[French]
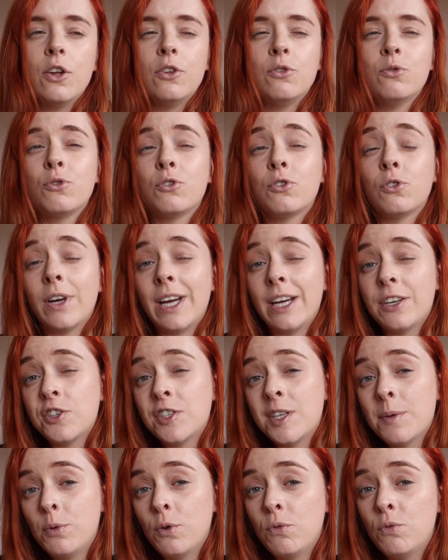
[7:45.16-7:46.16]
Donc j'aurais
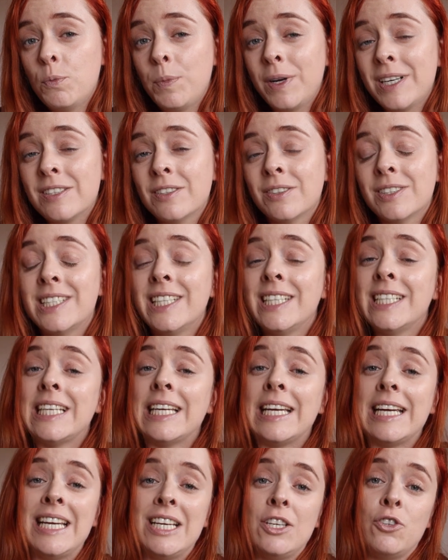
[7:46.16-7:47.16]
acheté pour vous
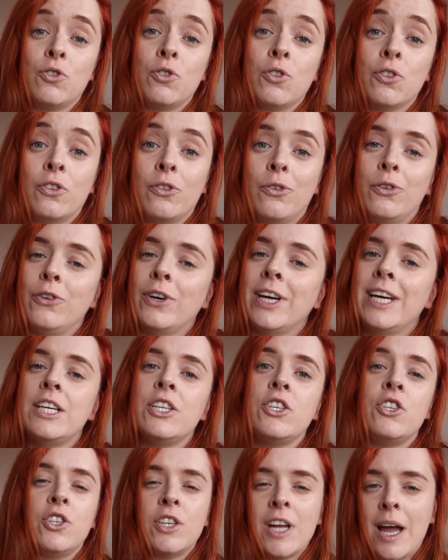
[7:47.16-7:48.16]
présenter et je n'en aurais
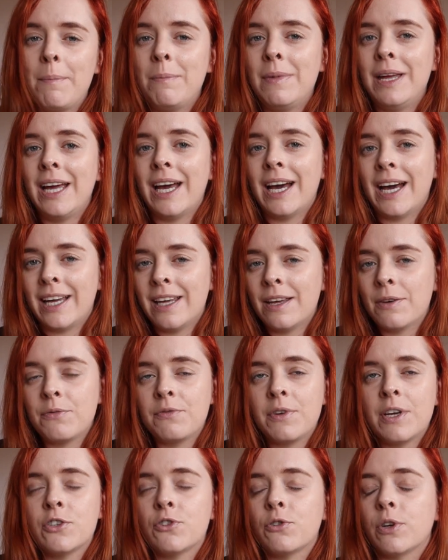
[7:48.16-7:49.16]
jamais rien
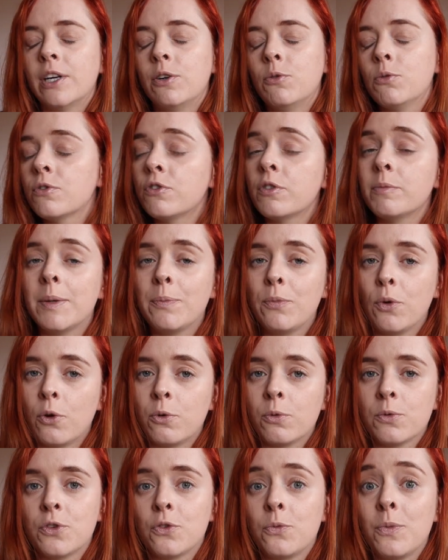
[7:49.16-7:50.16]
fait. J'aurais consommé pour
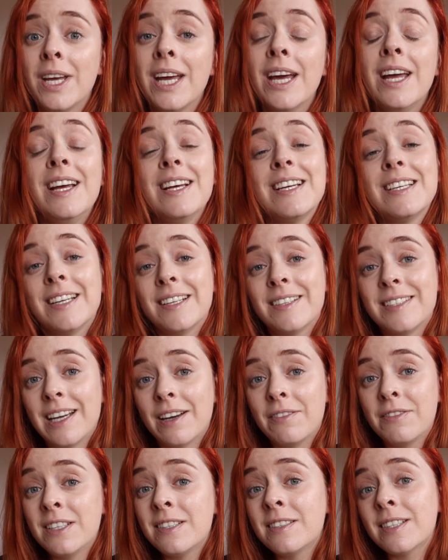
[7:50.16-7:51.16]
consommer. Ça ne
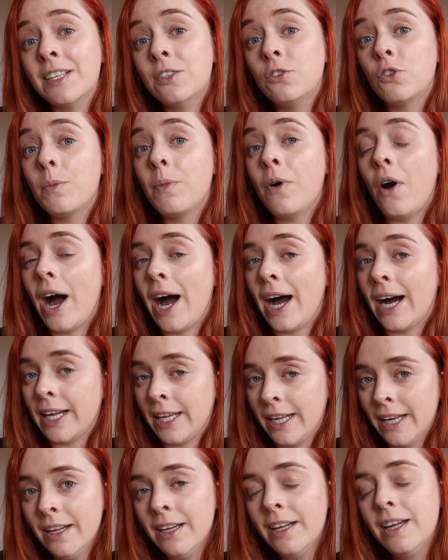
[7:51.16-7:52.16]
servait strictement à
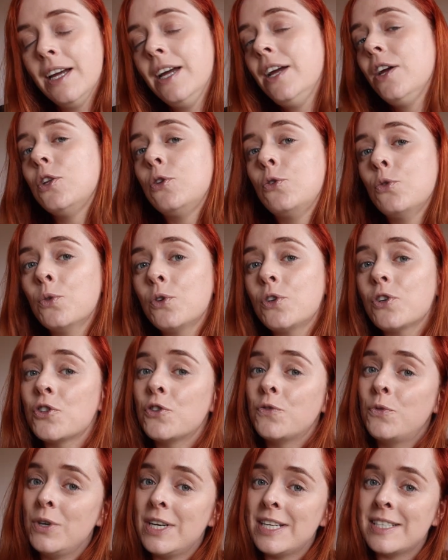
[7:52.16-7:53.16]
rien. Donc
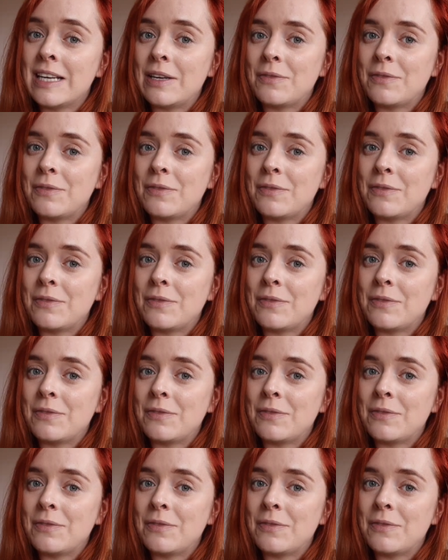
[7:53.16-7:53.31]
je vous les